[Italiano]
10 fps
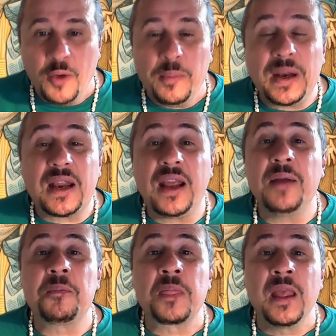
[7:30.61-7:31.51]

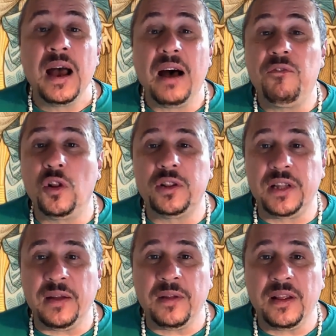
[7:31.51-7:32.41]
perché a
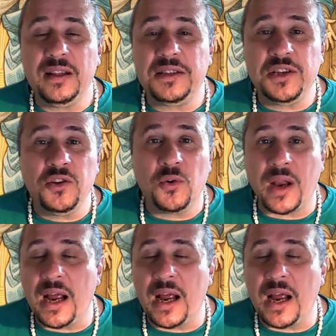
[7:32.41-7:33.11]
volte il Signore,